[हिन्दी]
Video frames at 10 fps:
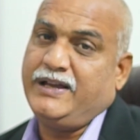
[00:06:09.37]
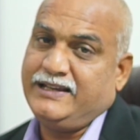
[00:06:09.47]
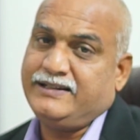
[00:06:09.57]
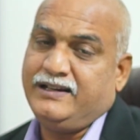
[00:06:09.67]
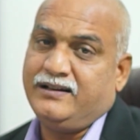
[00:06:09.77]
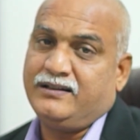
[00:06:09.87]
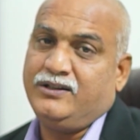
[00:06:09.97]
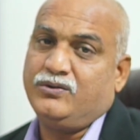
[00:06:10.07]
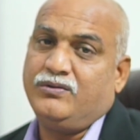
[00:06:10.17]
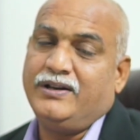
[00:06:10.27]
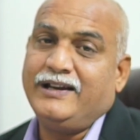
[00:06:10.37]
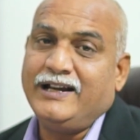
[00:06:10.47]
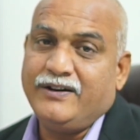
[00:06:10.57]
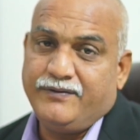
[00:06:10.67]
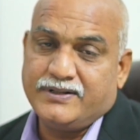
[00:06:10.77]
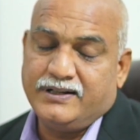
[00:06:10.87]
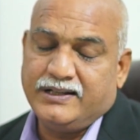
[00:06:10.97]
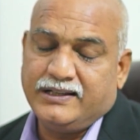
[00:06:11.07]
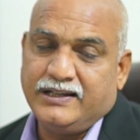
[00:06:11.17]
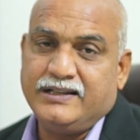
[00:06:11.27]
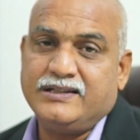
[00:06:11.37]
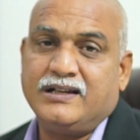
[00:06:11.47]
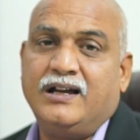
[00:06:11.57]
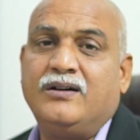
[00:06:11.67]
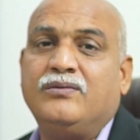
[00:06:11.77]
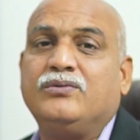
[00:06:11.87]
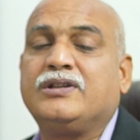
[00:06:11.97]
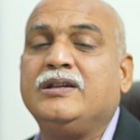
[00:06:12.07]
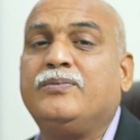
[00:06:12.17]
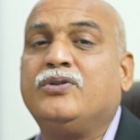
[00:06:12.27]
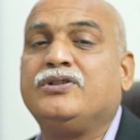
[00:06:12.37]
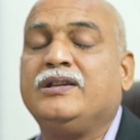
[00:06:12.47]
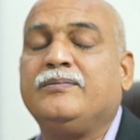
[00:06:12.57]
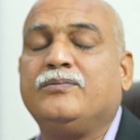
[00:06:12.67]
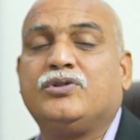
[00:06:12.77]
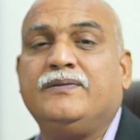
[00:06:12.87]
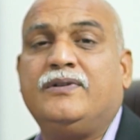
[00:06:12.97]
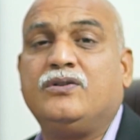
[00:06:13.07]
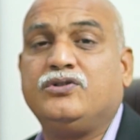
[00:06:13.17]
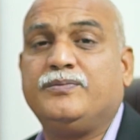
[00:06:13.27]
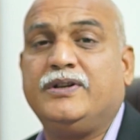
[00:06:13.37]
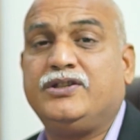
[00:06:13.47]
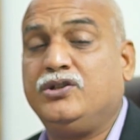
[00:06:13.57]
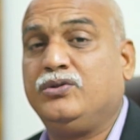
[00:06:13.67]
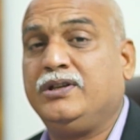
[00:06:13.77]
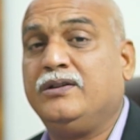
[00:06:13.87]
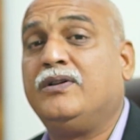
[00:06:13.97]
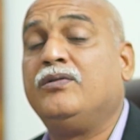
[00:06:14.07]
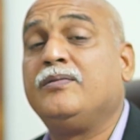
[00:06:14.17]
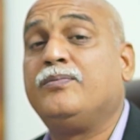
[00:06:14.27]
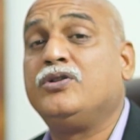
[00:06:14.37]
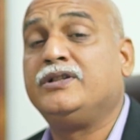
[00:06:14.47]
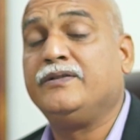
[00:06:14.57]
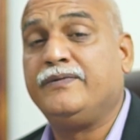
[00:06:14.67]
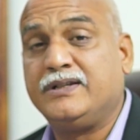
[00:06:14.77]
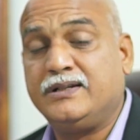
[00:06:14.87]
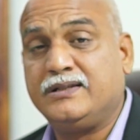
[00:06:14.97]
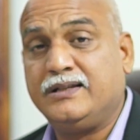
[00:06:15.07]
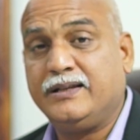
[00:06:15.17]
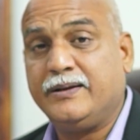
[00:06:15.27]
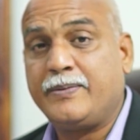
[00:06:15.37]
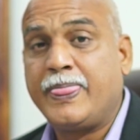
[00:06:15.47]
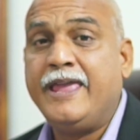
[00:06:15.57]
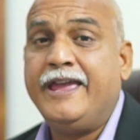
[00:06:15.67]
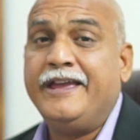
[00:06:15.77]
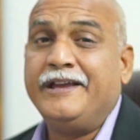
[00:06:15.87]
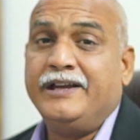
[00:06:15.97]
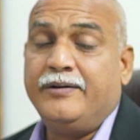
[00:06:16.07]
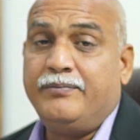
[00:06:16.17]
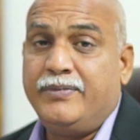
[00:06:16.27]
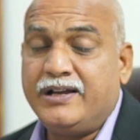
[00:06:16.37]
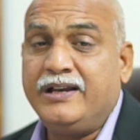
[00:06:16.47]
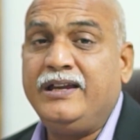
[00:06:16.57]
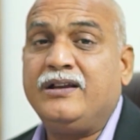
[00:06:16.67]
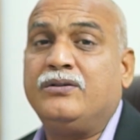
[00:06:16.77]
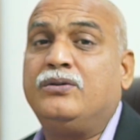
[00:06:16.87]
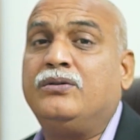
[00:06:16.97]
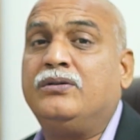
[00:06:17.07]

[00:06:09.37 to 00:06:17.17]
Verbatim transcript: मैच नहीं करती तो वहाँ नेगेटिव रिजल्ट देते हैं जहाँ उसकी पोजिशनिंग मुख्तु हाउसेस में अच्छी होती है वहाँ वो पॉजिटिव रिजल्ट देते हैं मरकरी को